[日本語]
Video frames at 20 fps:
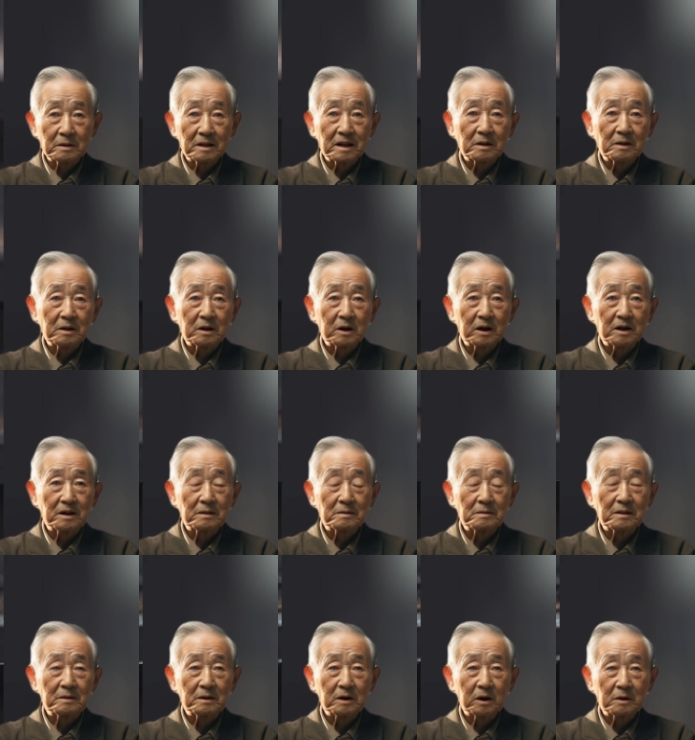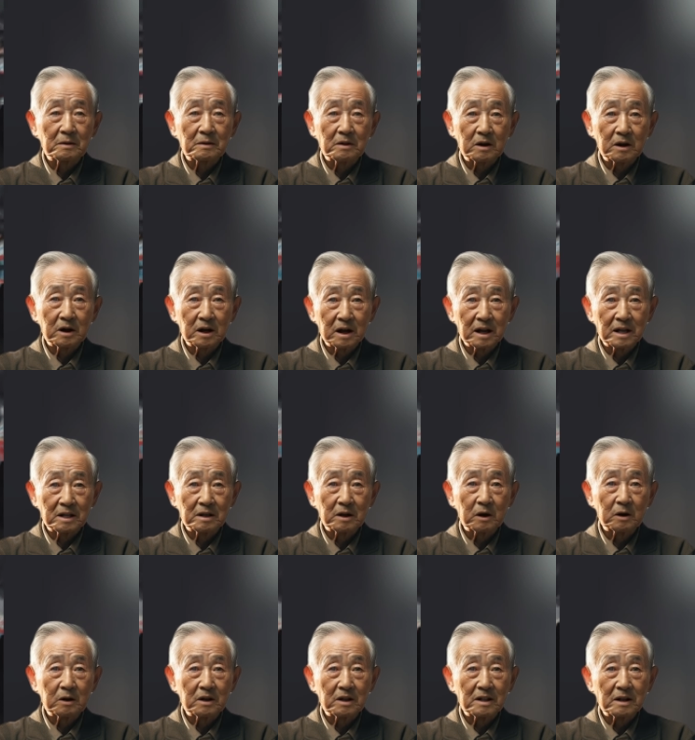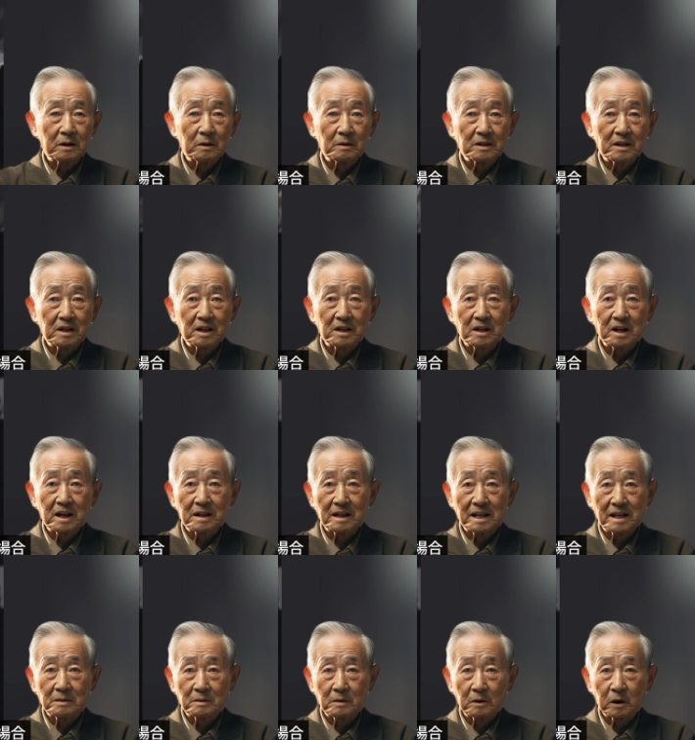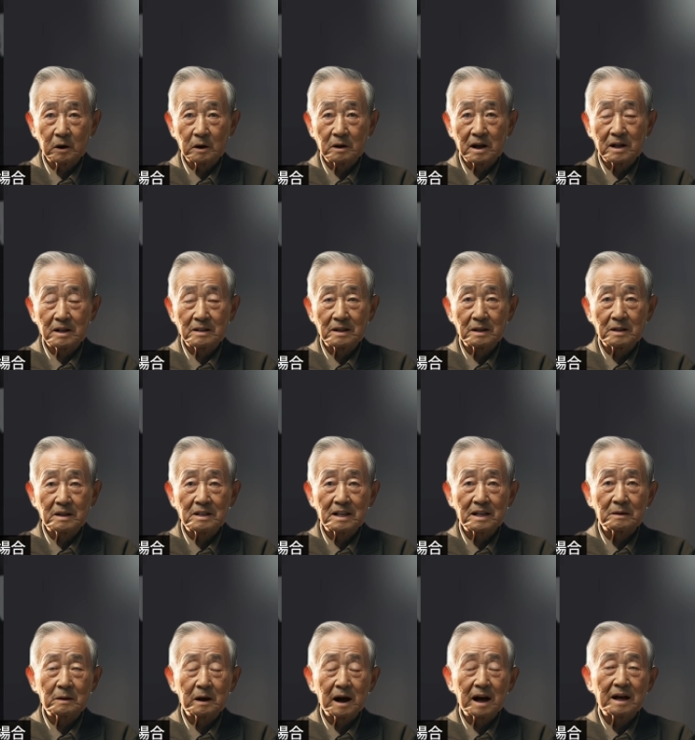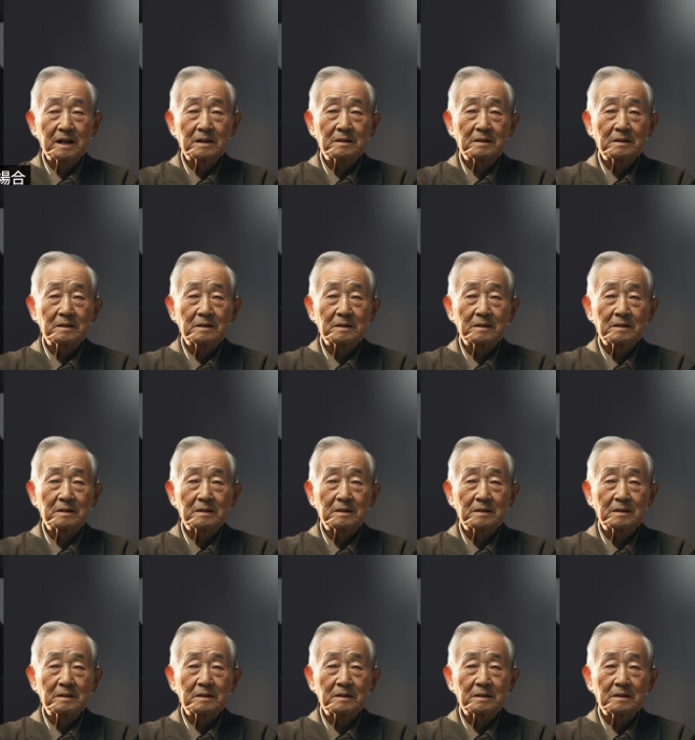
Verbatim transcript: も3度、4度と連続して同じ試験に不合格となった場合、